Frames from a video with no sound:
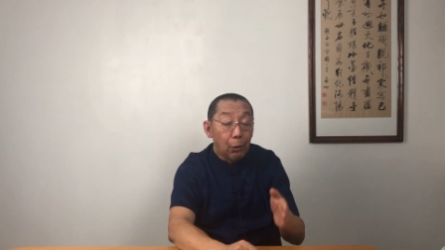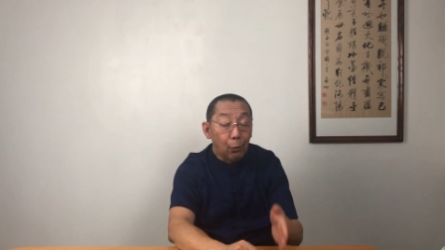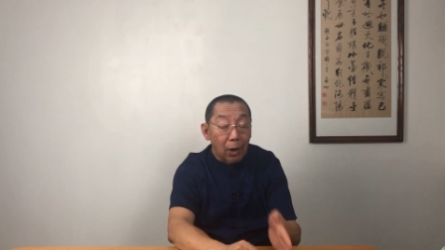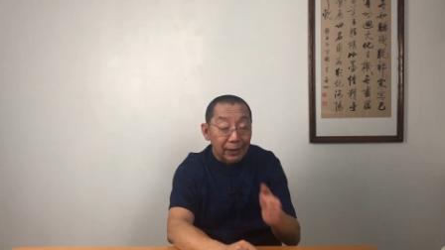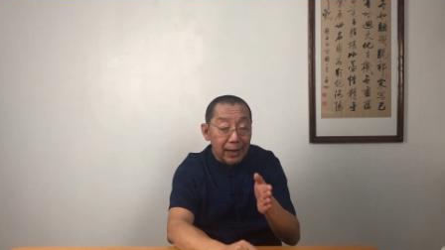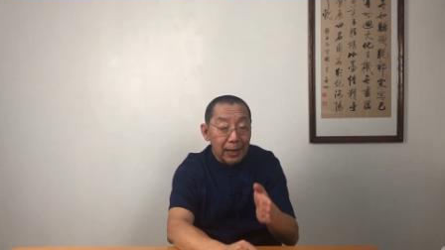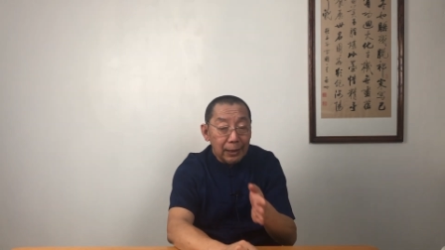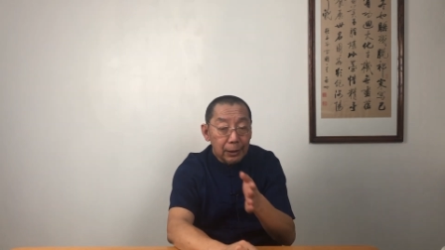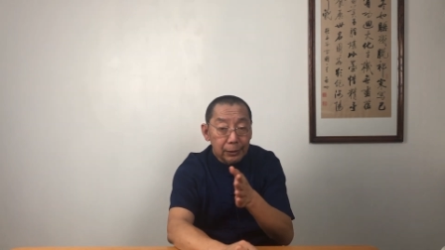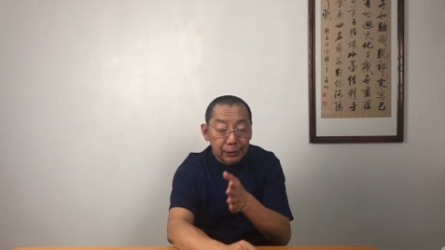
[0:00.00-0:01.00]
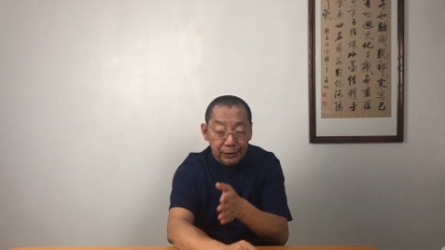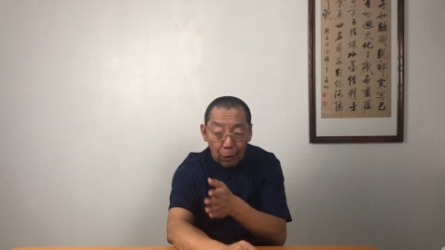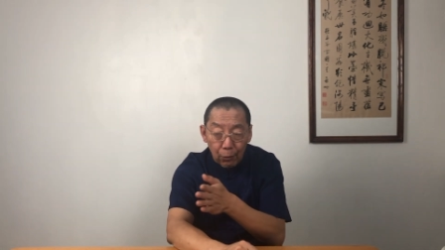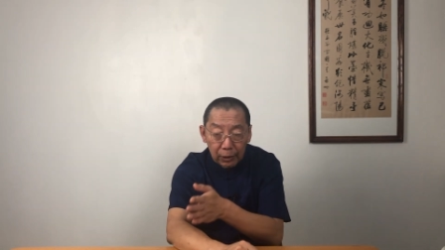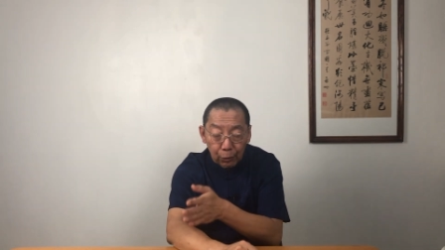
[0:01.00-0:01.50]
我呢找
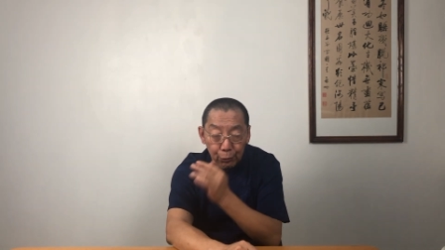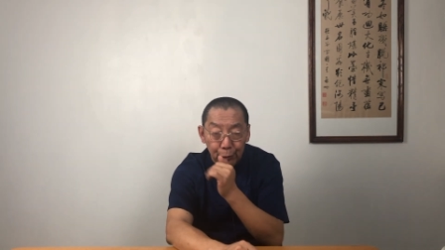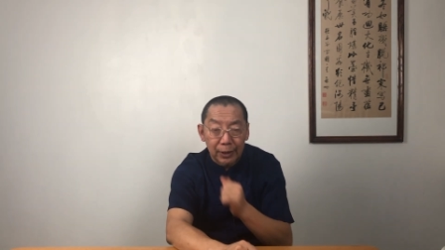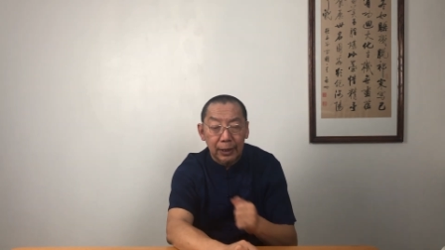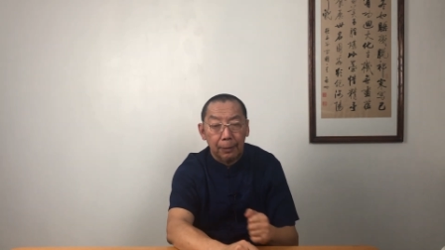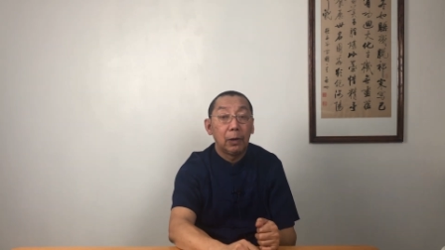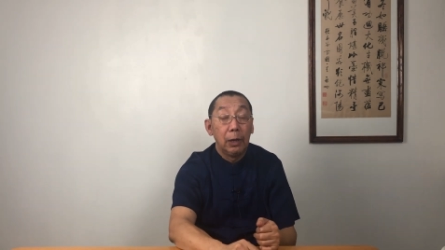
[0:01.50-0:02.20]
我这同学去，